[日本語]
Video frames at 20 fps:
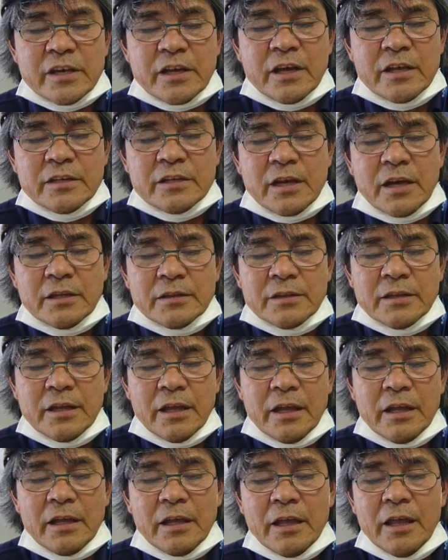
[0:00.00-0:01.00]
界観
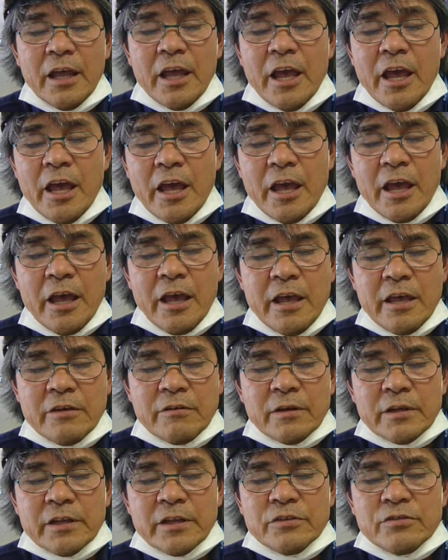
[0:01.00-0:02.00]
で平
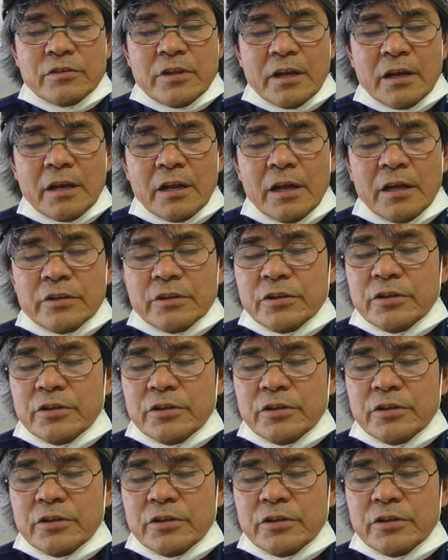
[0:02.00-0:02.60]
和で豊かな